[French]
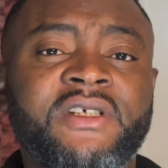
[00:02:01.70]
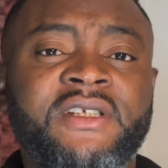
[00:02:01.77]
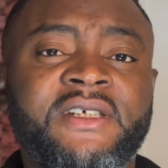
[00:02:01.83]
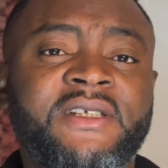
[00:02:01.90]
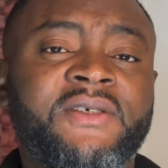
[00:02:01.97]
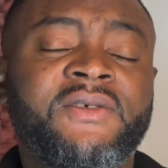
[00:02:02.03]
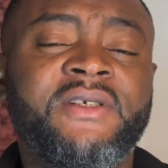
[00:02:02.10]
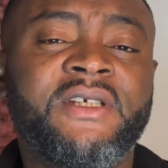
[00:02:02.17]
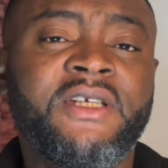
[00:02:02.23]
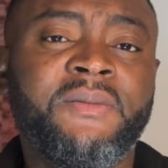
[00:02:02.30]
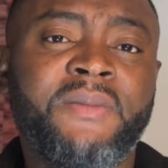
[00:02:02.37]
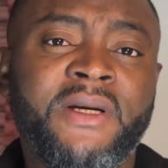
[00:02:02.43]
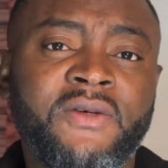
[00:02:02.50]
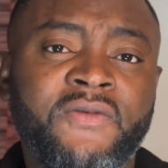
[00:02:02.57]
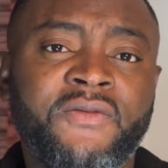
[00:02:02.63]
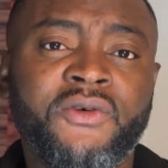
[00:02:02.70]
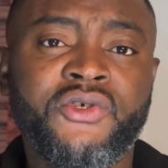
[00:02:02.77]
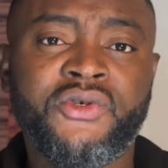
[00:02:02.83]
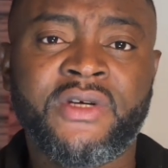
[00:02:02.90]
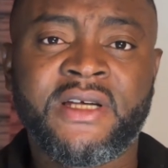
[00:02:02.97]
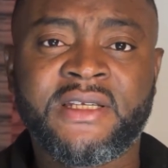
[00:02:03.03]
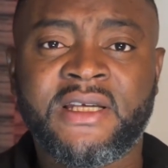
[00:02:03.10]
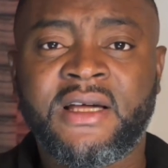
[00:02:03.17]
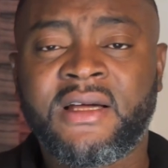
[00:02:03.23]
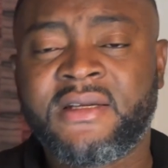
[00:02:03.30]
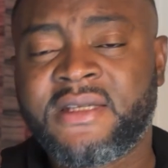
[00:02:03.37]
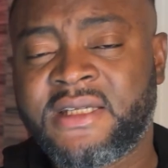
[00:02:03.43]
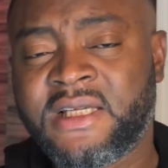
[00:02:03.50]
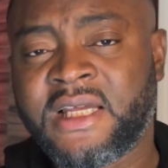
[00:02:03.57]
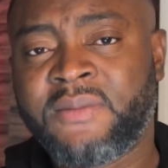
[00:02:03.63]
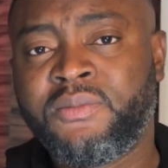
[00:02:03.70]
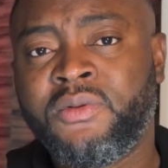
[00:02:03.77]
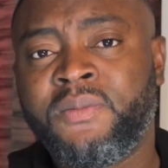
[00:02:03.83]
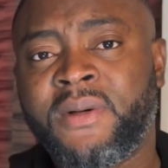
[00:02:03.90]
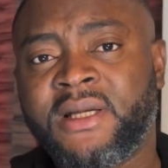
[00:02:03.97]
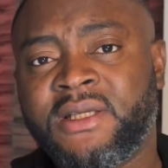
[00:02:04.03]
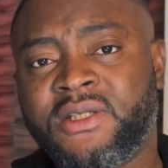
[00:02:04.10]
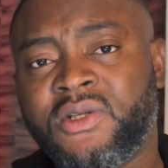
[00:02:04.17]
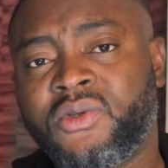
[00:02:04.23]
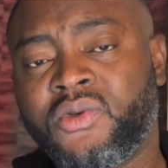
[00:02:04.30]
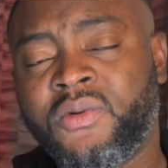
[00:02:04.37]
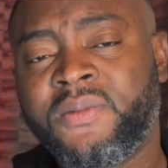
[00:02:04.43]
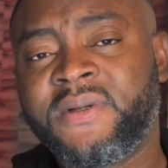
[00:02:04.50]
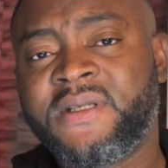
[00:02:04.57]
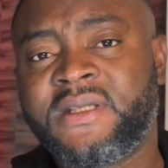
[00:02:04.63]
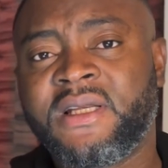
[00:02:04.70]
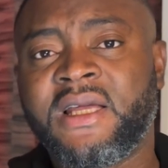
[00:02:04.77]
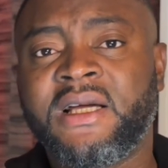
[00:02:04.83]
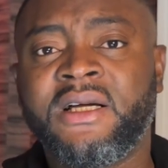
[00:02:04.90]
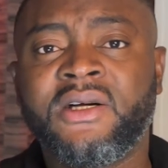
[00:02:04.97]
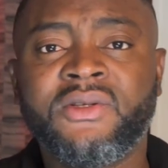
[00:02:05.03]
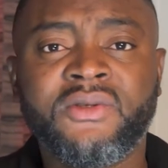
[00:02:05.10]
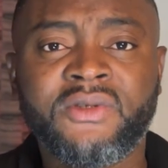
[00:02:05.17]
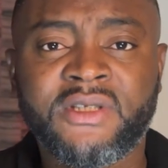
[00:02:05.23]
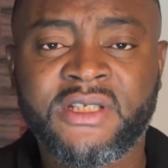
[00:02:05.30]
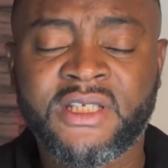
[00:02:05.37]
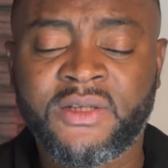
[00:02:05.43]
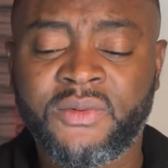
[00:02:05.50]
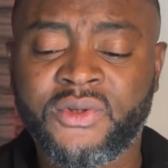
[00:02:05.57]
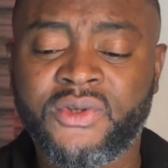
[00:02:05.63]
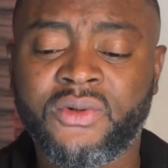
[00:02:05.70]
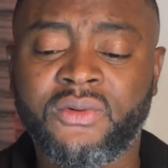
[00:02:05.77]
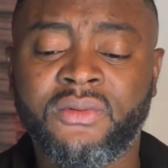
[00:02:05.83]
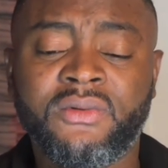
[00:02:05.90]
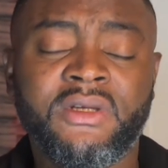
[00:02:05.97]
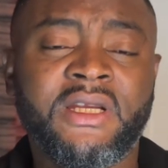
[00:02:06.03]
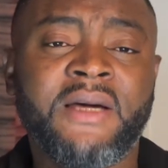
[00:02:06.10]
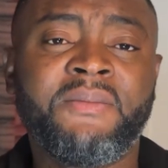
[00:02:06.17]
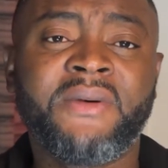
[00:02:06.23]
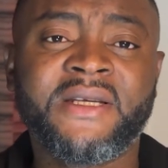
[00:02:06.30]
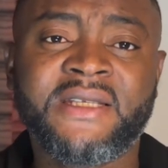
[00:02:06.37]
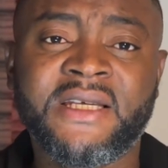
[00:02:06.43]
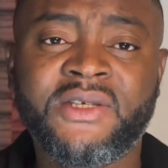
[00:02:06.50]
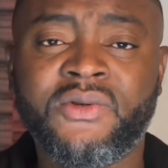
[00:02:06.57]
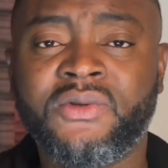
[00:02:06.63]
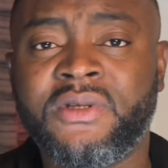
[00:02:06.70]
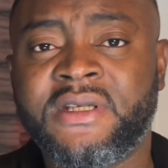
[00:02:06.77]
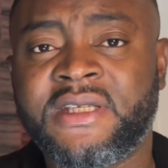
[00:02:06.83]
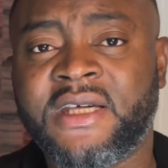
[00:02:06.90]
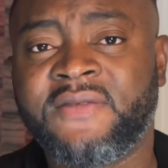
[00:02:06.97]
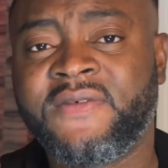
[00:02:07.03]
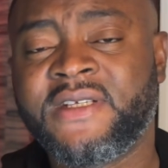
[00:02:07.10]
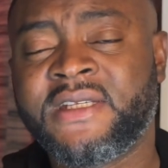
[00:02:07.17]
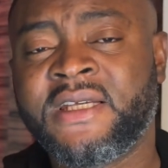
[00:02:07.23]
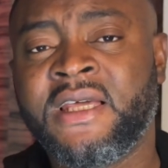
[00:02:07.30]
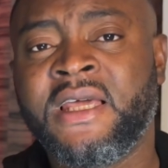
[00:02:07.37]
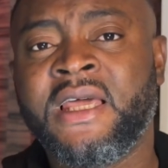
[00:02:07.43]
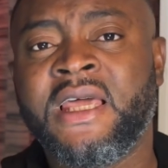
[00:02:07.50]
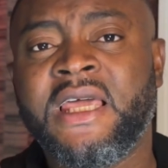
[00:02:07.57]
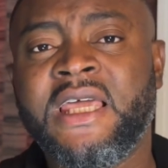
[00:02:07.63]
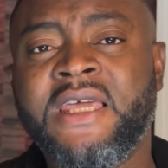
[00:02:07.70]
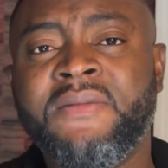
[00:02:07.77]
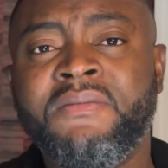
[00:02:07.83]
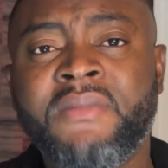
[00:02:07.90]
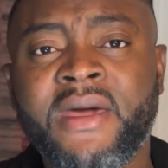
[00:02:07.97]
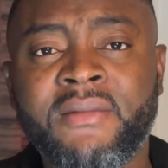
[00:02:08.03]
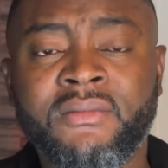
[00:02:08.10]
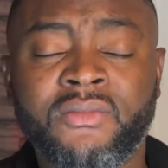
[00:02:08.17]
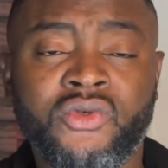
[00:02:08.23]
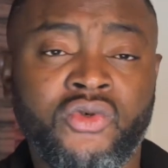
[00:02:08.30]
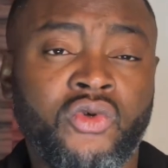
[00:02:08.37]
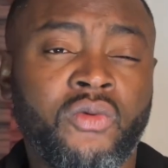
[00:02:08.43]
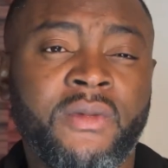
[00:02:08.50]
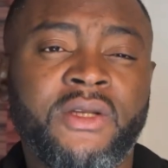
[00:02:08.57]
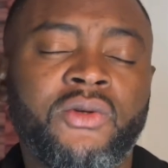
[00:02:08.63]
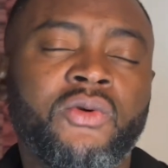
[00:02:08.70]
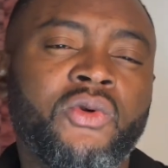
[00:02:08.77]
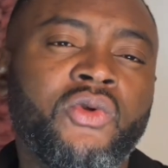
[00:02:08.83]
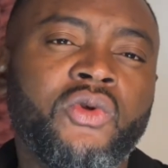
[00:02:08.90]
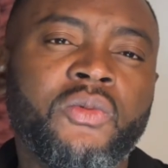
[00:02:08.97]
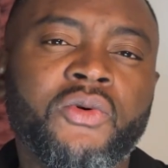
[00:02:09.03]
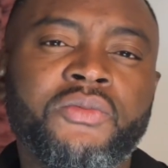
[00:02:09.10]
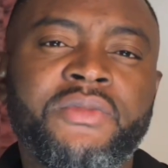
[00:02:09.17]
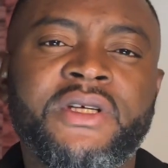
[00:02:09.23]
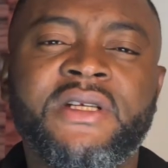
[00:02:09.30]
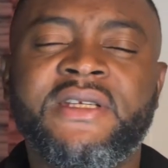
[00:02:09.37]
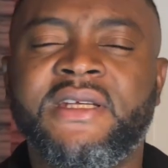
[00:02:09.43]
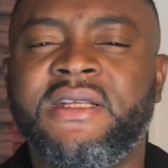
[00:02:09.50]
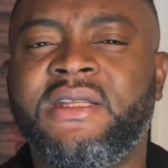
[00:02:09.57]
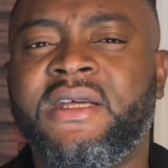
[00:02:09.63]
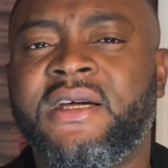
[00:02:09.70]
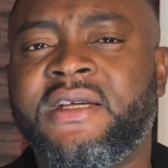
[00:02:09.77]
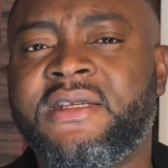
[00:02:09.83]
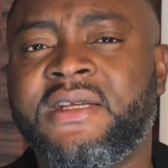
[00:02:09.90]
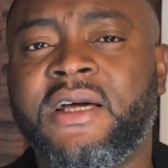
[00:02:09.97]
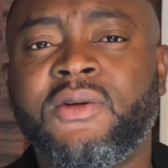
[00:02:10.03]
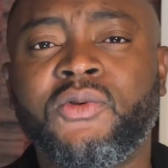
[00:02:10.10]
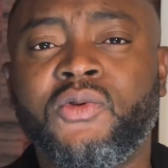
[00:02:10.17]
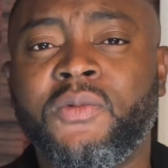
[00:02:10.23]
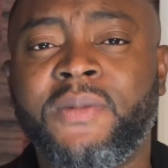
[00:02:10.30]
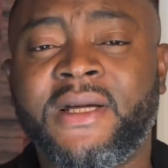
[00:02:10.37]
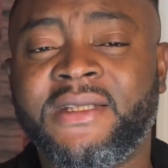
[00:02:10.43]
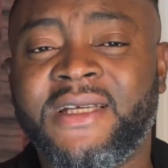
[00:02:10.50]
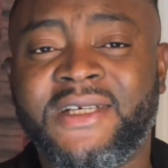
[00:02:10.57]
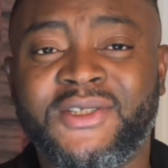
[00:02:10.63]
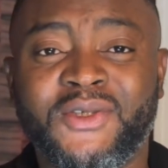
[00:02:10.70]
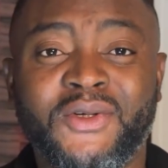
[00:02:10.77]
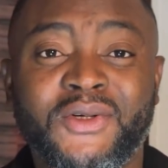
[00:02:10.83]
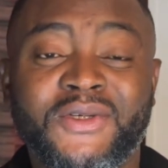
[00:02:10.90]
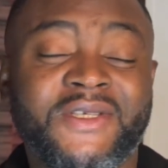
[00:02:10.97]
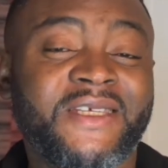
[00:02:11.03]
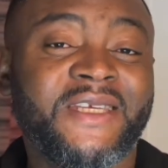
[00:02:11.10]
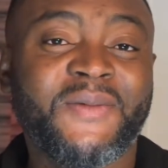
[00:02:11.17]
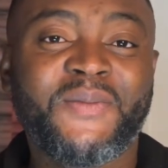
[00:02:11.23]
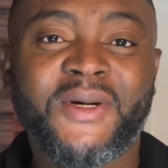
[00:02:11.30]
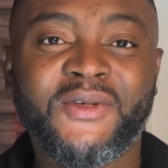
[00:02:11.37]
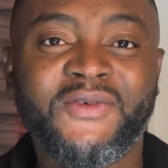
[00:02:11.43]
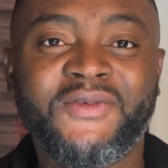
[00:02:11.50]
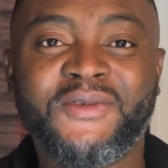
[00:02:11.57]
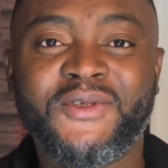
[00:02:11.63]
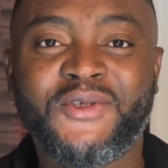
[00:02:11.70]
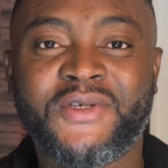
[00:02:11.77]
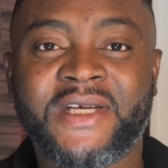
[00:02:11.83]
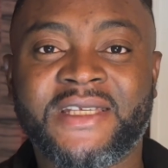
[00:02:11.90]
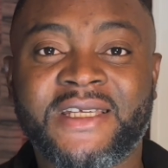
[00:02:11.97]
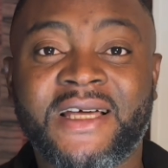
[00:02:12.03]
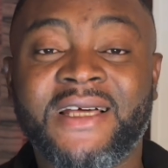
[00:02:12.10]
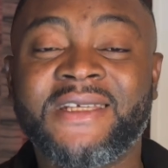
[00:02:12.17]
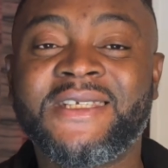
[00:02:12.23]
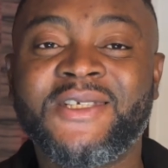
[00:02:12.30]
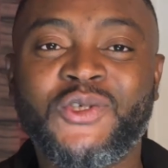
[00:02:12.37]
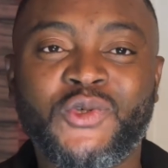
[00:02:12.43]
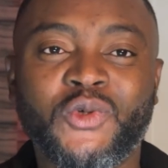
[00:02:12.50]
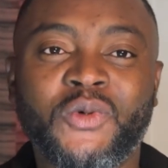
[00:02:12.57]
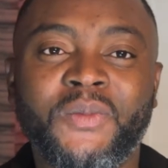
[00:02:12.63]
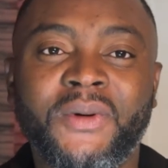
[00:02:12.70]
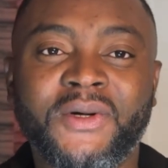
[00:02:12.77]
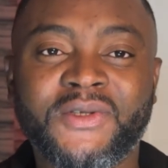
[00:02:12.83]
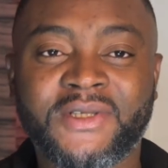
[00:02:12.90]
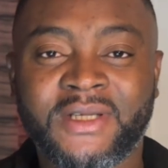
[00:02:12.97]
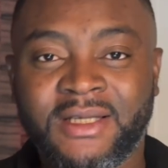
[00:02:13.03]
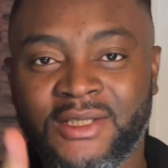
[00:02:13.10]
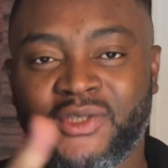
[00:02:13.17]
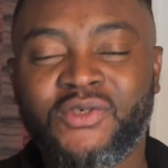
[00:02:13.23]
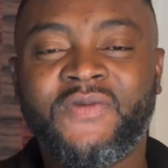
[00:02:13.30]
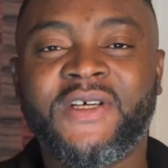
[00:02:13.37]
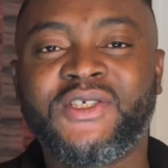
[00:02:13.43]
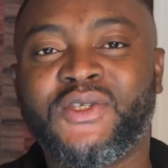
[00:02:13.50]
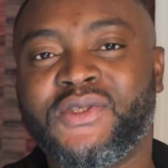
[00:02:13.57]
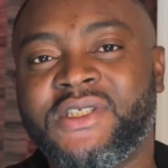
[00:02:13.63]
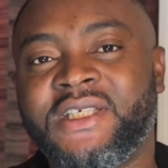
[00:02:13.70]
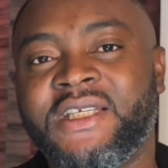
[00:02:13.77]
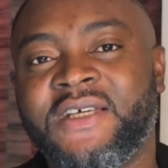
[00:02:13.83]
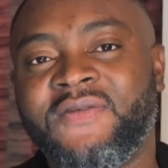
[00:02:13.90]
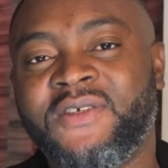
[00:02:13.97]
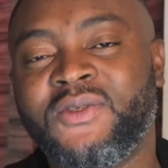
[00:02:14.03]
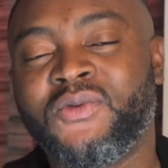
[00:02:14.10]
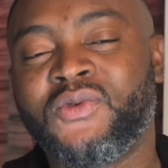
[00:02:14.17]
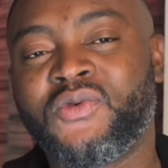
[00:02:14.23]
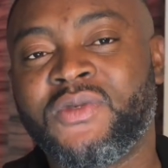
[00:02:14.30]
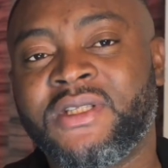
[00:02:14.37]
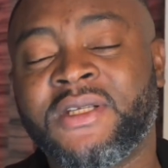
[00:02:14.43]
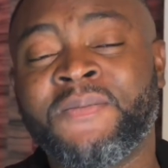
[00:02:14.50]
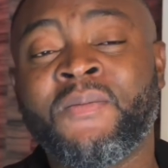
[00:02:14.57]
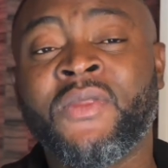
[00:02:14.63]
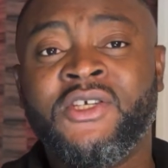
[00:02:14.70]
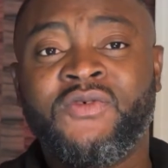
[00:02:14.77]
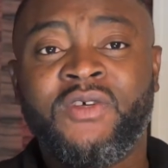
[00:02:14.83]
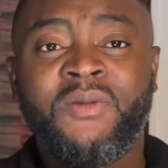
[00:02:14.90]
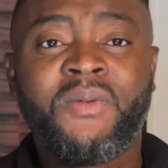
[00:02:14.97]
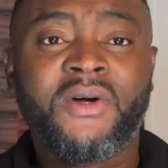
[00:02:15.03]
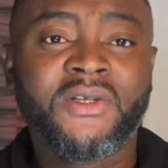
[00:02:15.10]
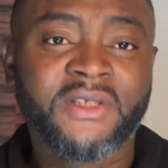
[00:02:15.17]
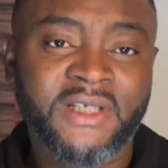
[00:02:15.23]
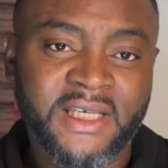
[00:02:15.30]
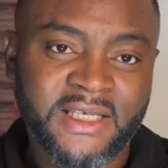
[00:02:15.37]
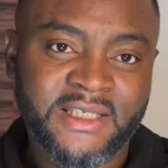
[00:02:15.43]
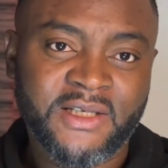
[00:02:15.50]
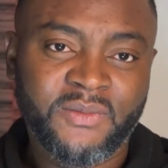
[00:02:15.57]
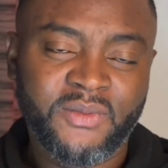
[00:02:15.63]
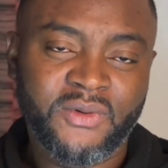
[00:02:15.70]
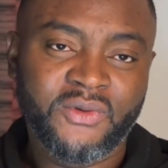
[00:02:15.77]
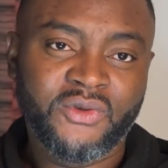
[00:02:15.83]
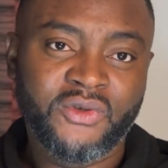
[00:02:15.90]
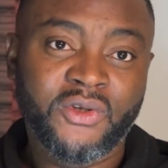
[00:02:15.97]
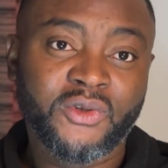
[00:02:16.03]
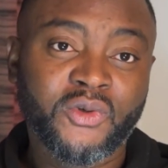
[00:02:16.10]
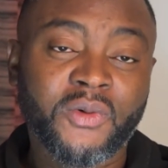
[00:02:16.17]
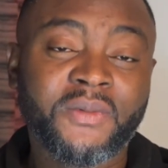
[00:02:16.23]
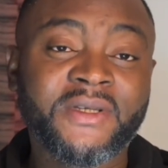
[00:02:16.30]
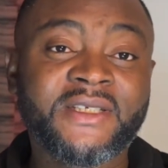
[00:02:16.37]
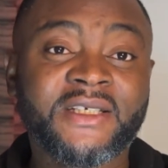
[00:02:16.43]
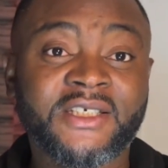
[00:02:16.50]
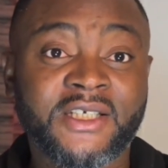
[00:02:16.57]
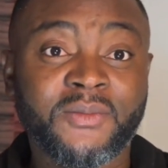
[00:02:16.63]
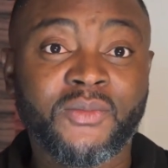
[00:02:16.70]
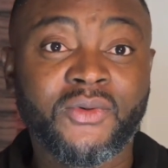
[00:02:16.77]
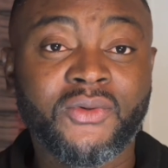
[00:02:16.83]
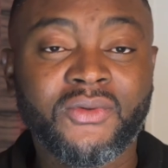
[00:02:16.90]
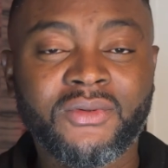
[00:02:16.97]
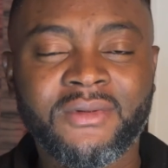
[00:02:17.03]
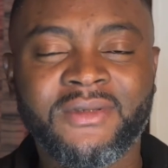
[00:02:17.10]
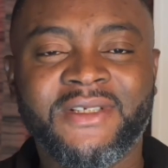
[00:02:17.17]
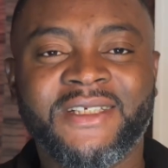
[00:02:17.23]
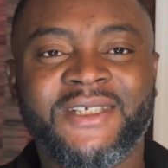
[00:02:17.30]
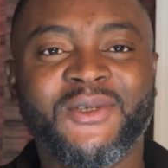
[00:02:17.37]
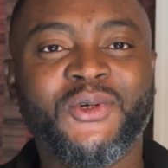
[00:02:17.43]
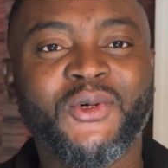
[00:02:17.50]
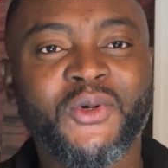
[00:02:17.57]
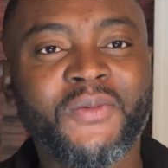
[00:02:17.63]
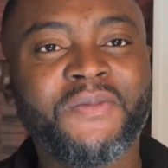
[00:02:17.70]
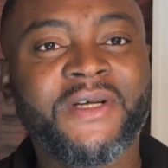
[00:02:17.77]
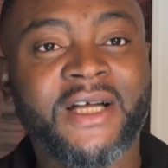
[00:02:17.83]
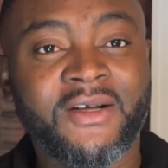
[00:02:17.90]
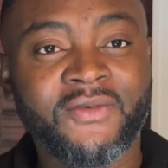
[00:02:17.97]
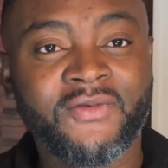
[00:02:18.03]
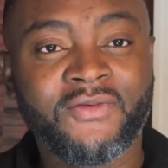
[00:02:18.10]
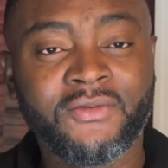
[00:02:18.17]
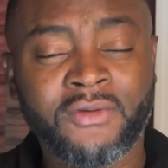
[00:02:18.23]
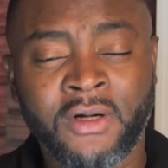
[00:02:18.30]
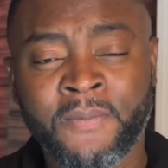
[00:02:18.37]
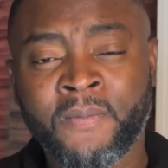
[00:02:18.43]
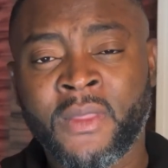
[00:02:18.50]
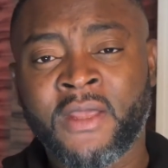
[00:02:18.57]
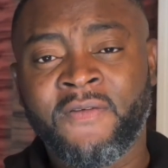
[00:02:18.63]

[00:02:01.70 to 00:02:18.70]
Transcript: te dises que ce n'est pas le fruit du hasard si la plupart des entreprises de la grande distribution, de la prestation de services et même du domaine de l'automobile s'intéresse à l'autopartage. Ce n'est pas le fruit du hasard. Si tu le penses, tu vas changer d'avis tout de suite. Je vais te prendre l'exemple d'une entreprise que j'aime beaucoup. C'est le groupe Carrefour.